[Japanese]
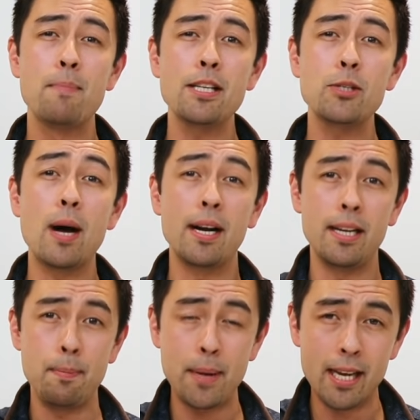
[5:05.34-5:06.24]
まずは
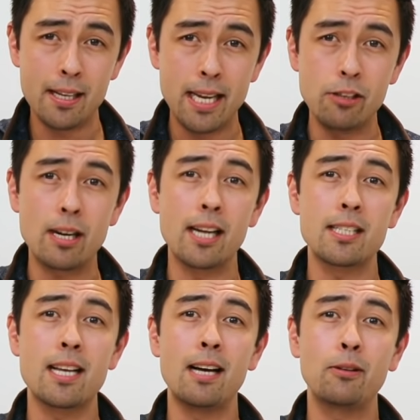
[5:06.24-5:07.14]
リピーティングから
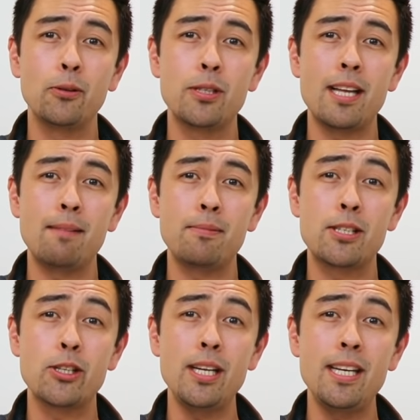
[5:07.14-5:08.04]
スタートをして、
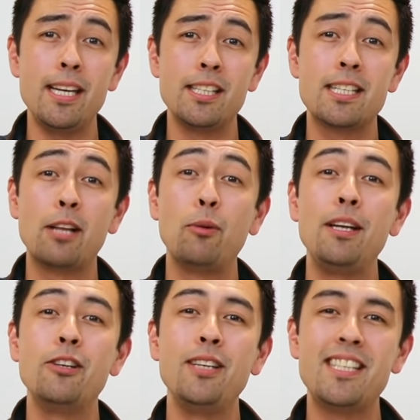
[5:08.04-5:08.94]
次に
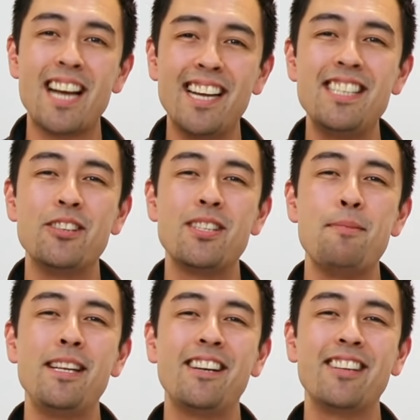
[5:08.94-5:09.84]
シャドーイングにチャレンジをして
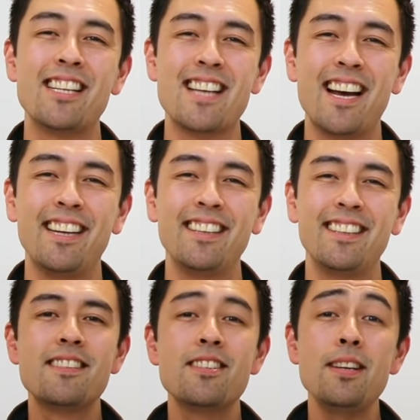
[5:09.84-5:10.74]
みてください。
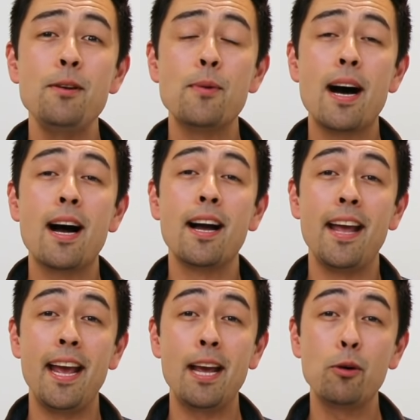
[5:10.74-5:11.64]
次は、
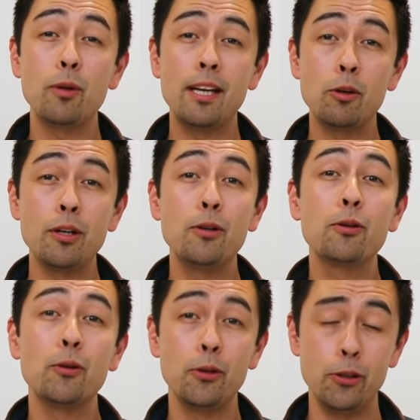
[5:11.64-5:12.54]
英語で独り言を
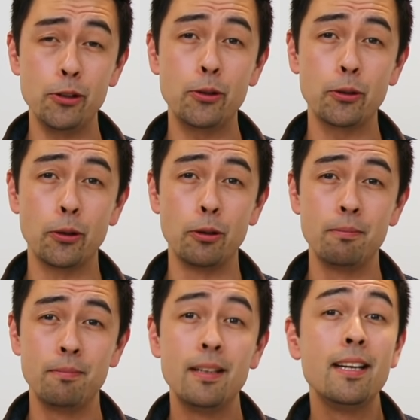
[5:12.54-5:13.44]
言うこ
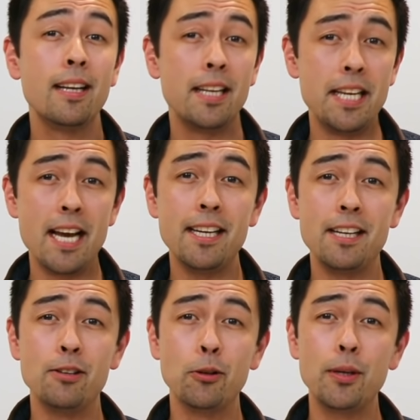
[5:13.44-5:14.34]
と。家に
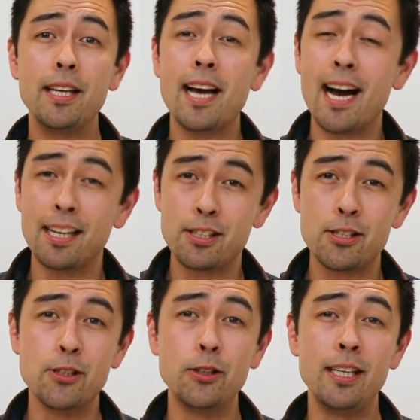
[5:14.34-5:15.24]
いる時や
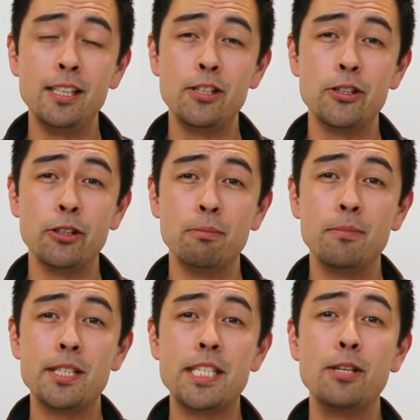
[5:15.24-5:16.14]
通勤中、
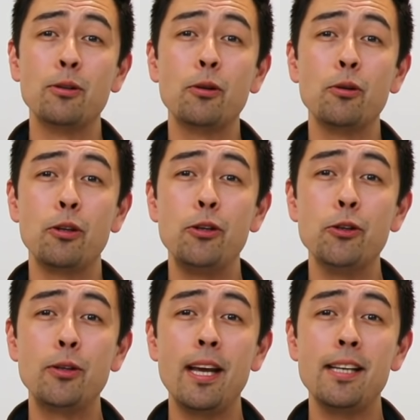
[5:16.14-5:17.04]
仕事の
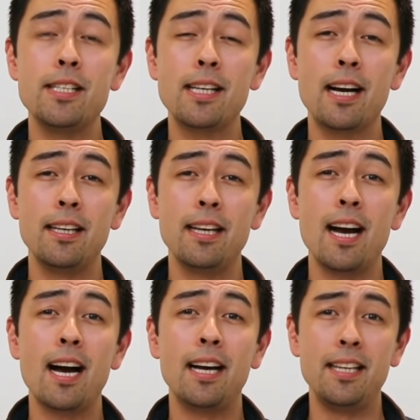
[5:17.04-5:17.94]
休憩時間
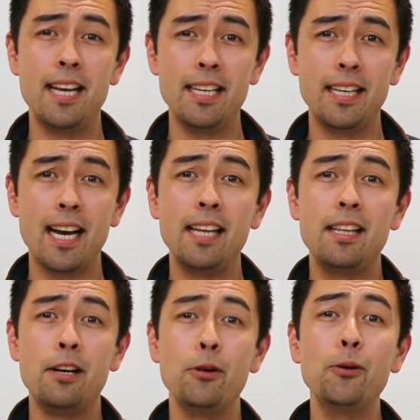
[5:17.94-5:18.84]
や家に帰っ
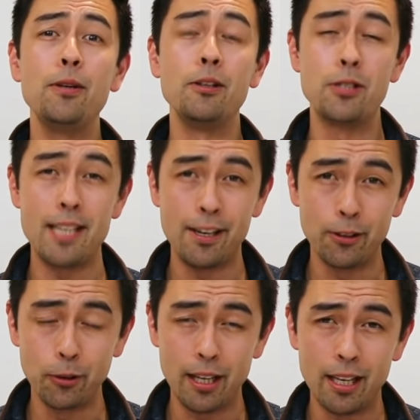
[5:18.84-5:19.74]
て料理をしている
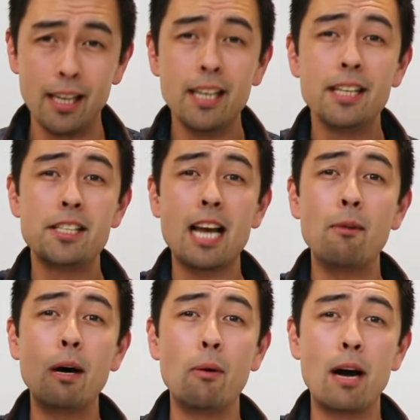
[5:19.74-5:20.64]
時、
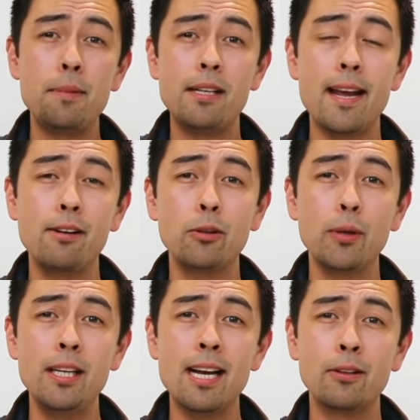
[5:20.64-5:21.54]
シャワーを浴びている
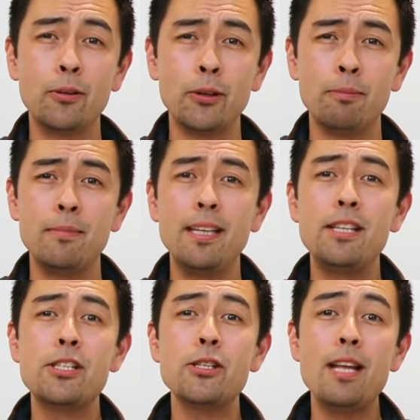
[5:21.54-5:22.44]
時など、
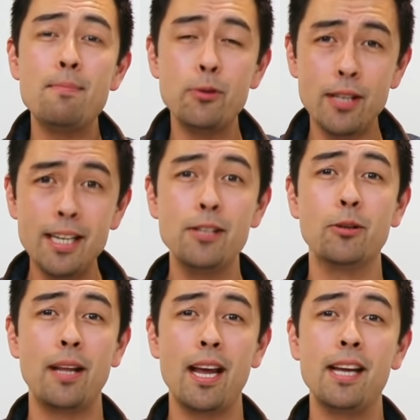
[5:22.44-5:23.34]
いつでもいい
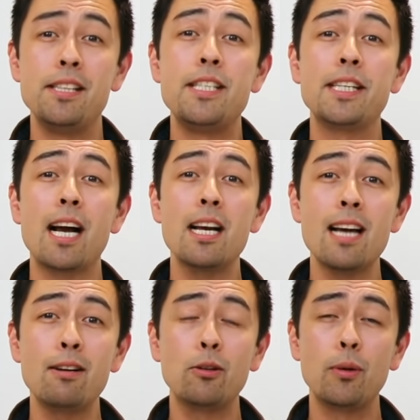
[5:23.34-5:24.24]
ので、時間
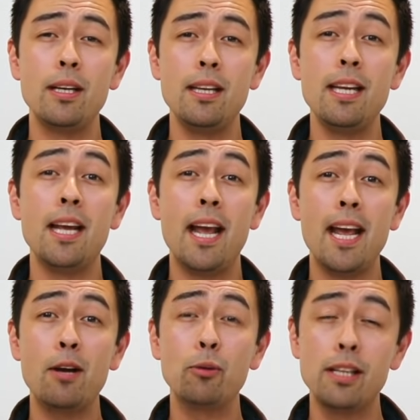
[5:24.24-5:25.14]
がある時に
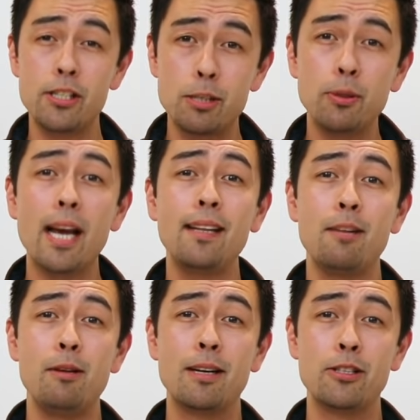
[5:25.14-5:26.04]
英語でつぶやい
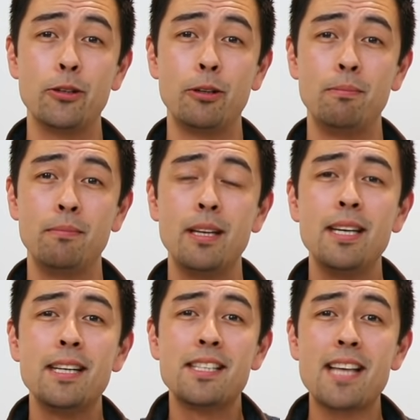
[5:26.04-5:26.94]
てみましょう。
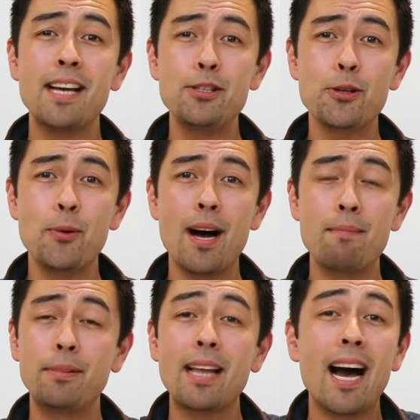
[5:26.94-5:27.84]
最初
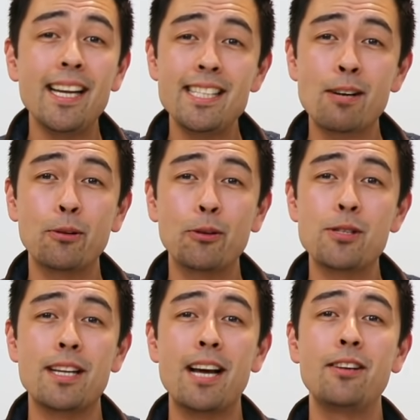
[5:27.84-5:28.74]
は大したこと
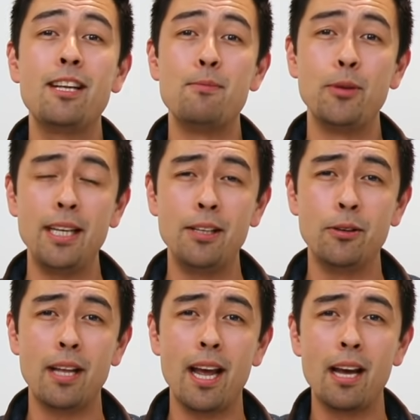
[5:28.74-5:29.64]
じゃなくてもいいの
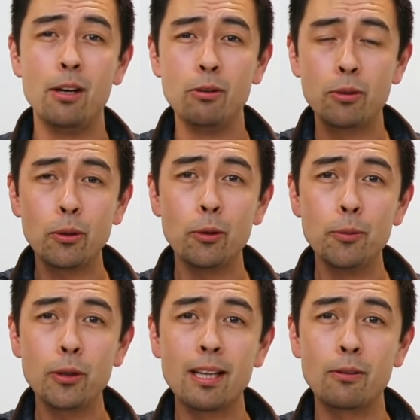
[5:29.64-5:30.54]
でふと
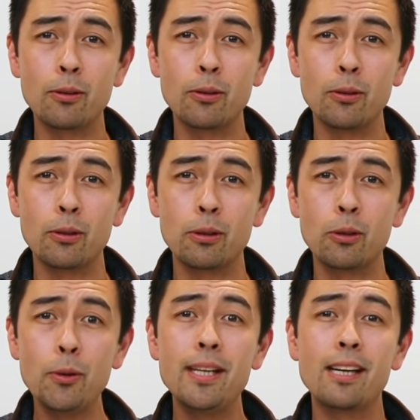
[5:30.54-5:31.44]
思ったことを
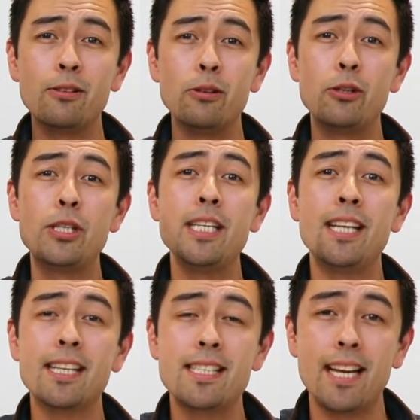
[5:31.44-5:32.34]
とにかく口に
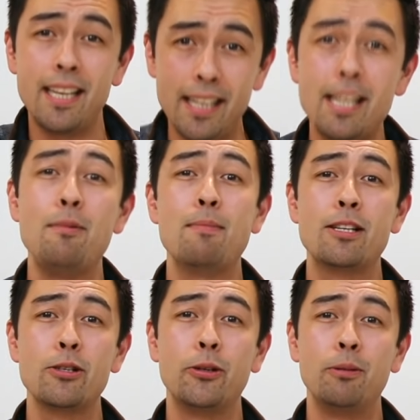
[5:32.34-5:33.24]
出して言ってみま
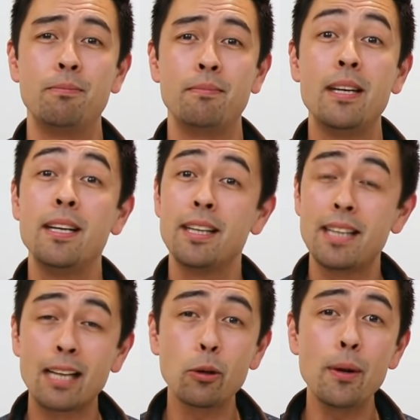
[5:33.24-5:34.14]
しょ
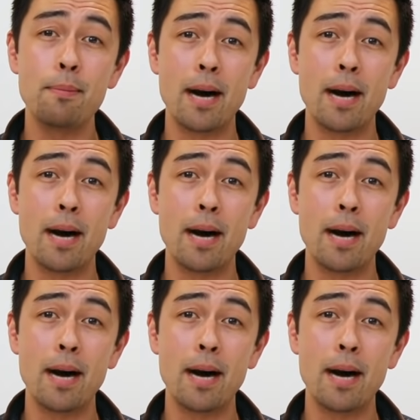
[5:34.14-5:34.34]
う例え